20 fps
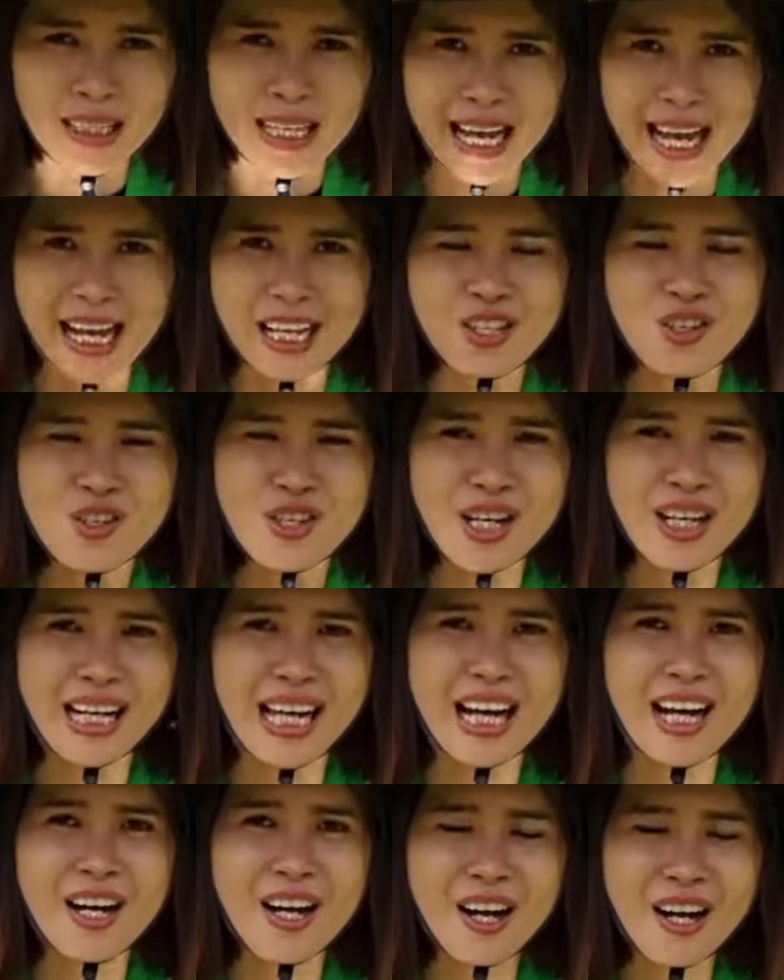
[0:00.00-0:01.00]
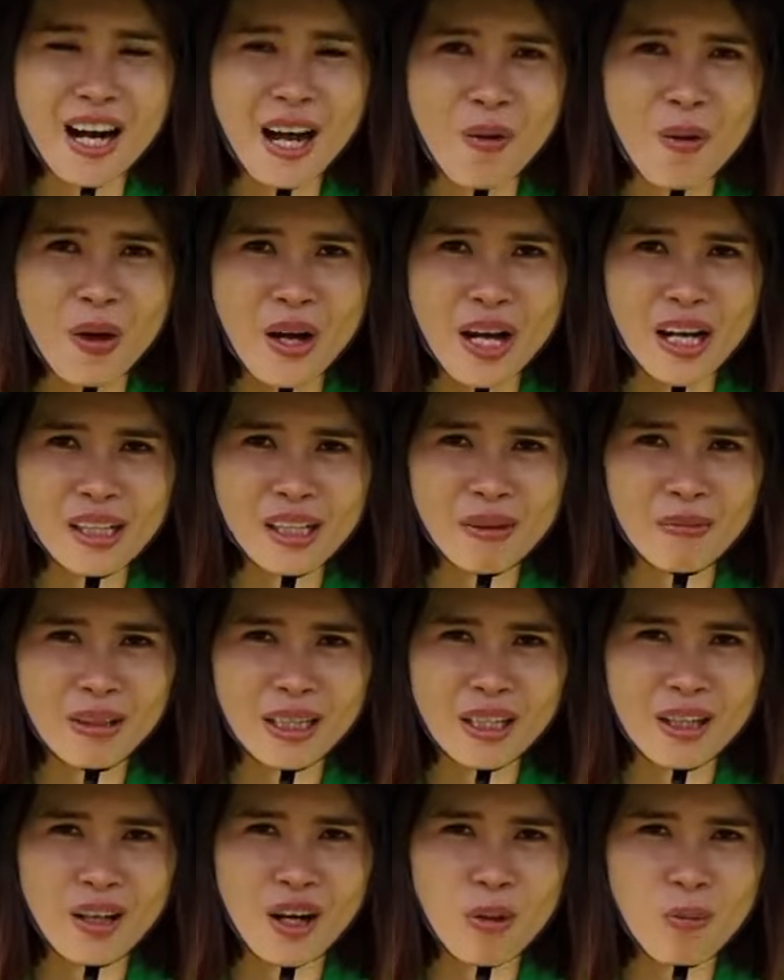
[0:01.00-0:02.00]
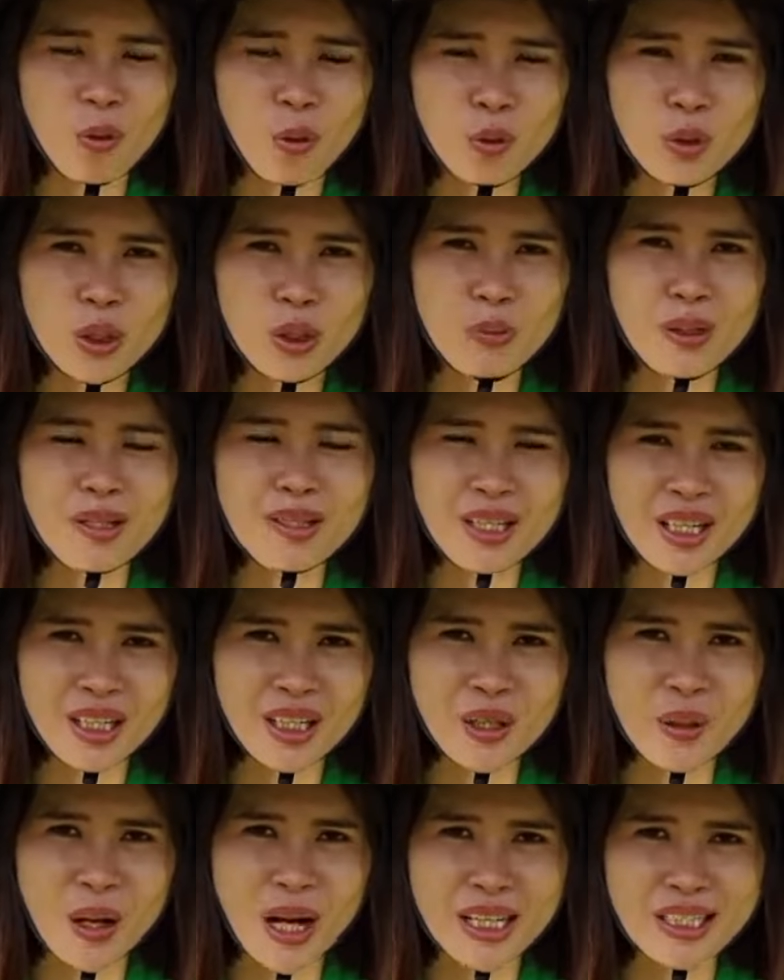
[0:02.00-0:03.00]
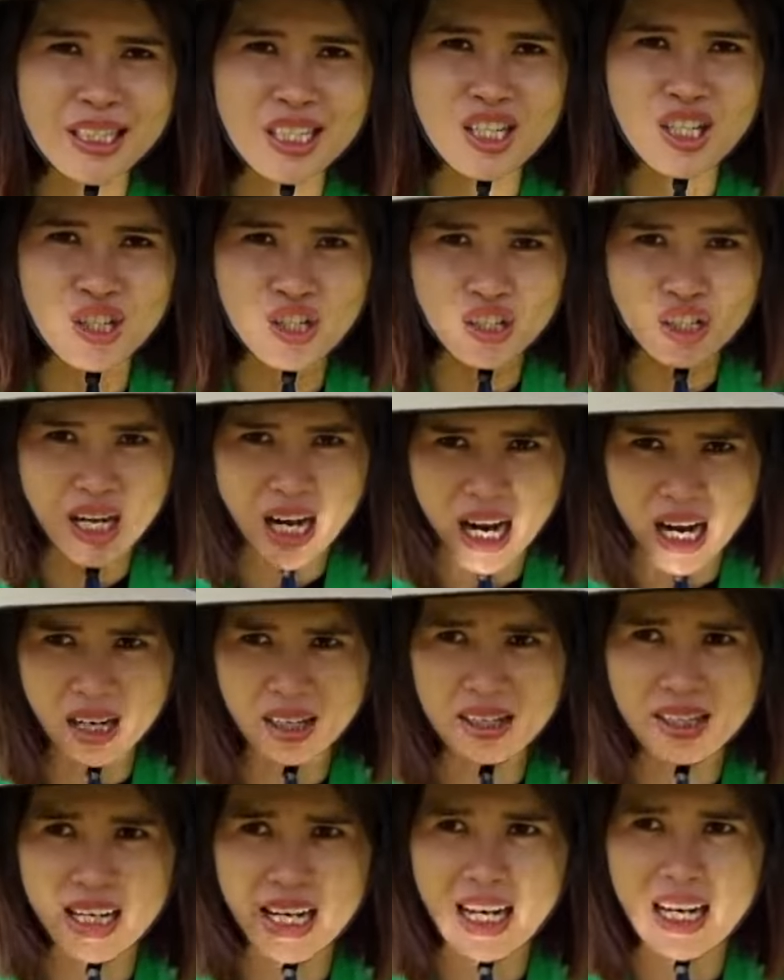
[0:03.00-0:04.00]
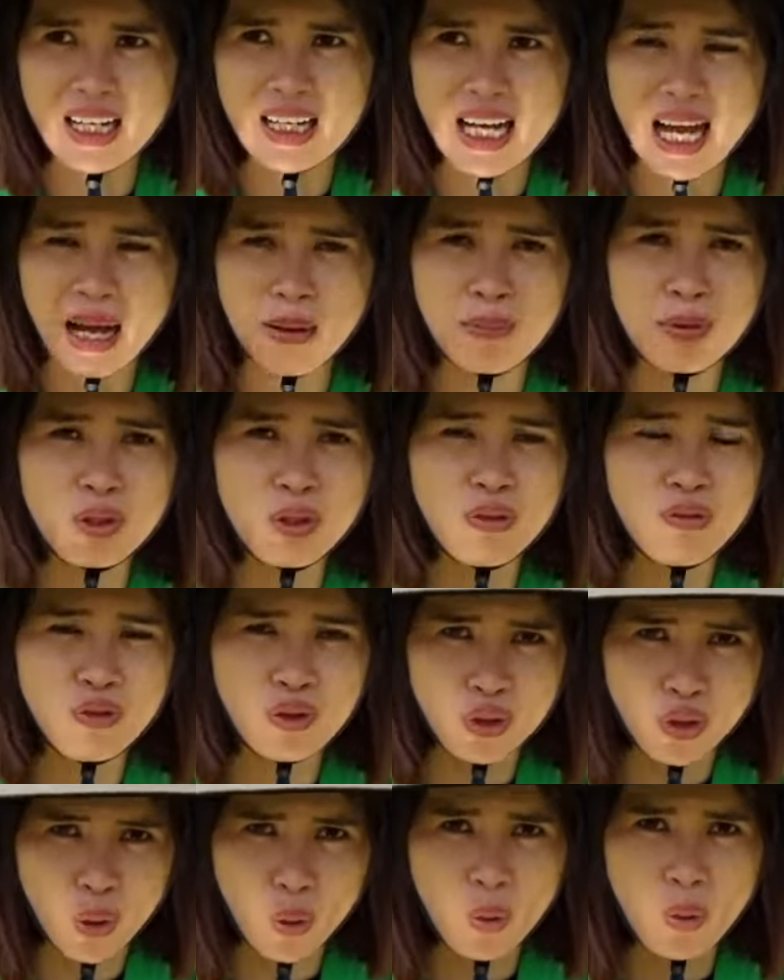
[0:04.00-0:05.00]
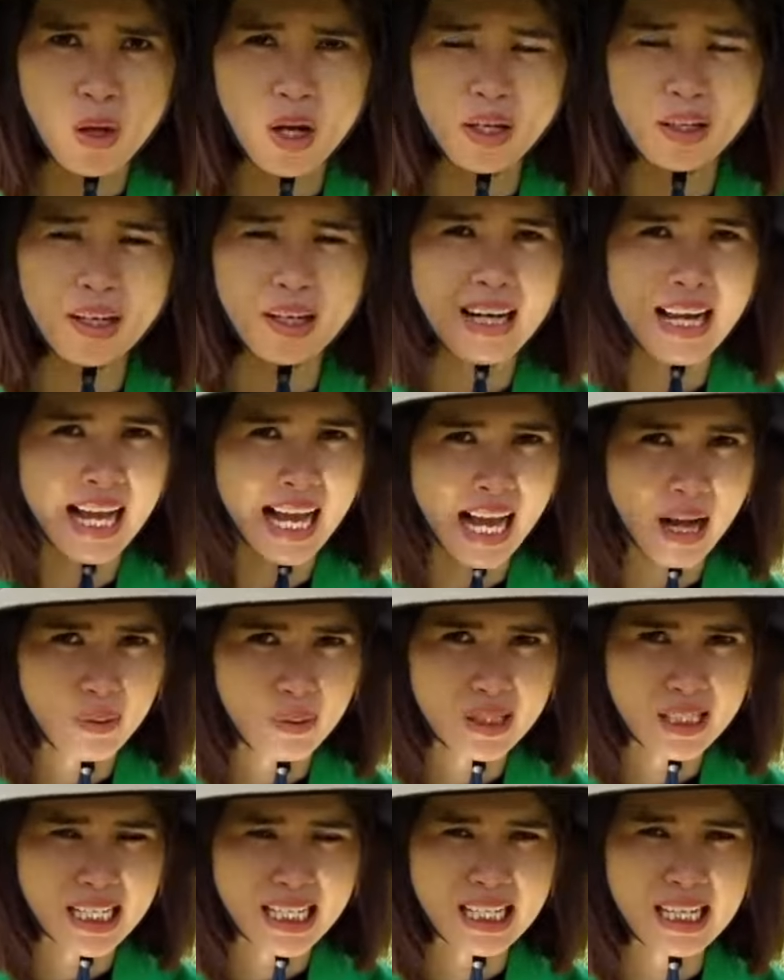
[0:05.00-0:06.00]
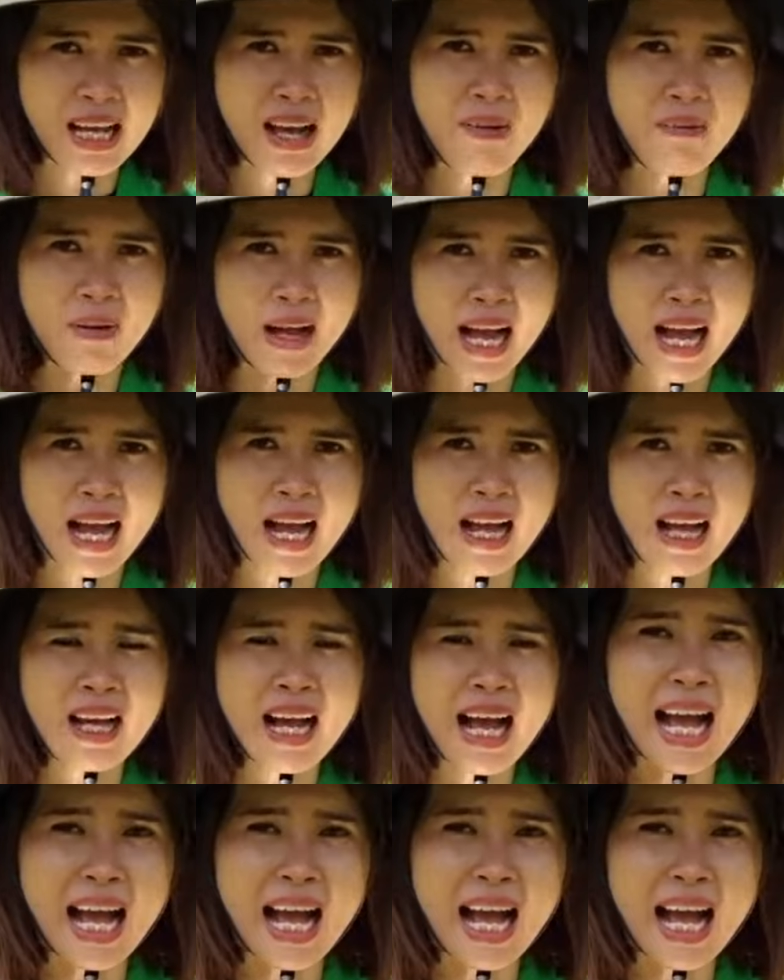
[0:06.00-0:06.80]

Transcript: Và chưa dừng lại ở đó đâu, trong này nó còn bổ sung thêm chất điều hòa sinh trưởng ở cái hàm lượng vừa đủ đó là auxin và